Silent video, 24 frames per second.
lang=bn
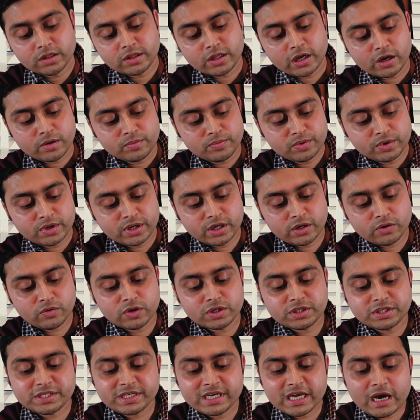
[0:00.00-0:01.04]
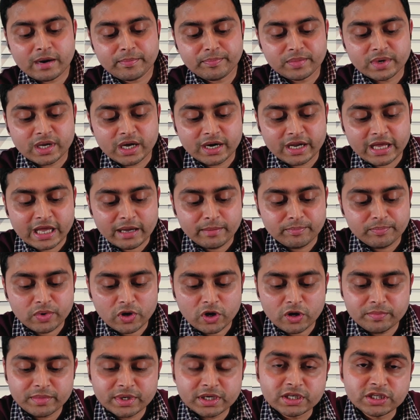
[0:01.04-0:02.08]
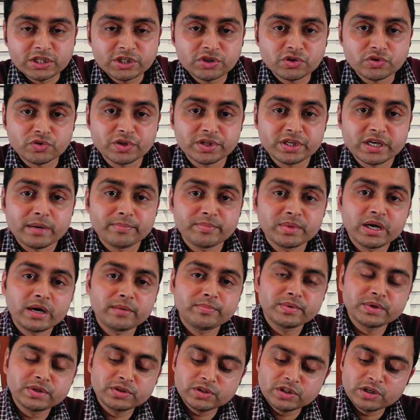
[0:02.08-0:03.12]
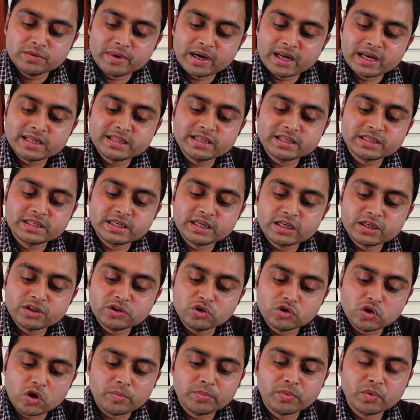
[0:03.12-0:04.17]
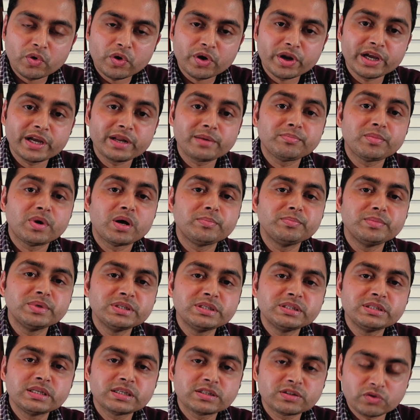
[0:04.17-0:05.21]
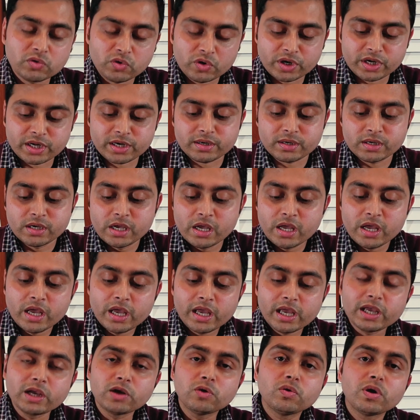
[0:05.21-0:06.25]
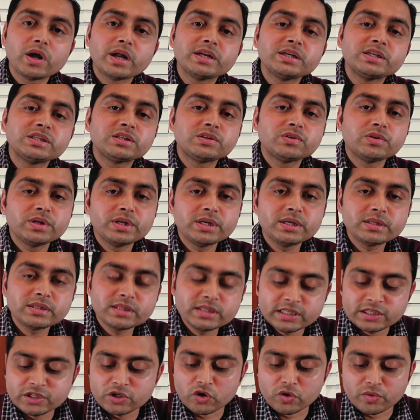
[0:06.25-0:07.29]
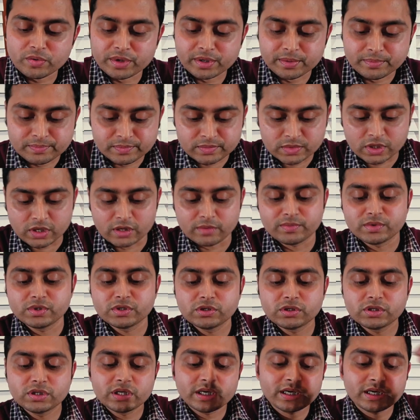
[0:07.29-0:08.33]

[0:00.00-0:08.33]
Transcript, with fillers: তারপরে হচ্ছে আপনার এমপ্লয়মেন্ট হিস্টোরি আমরা আপনি যদি বাংলাদেশে জব করেন বা বিজনেস করেন এগুলার হিস্টোরি দিতে হবে আপনি যদি